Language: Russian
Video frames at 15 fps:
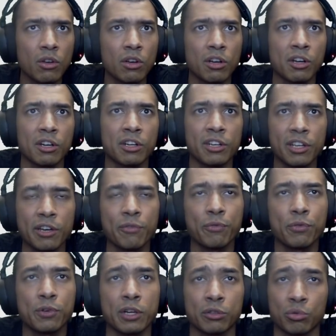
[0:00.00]
а,
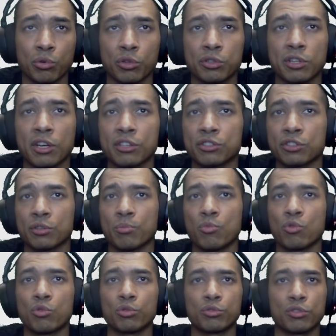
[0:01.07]
глев, которые также
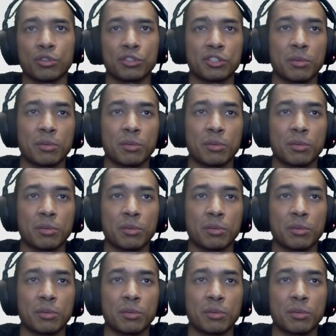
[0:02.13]
могут э,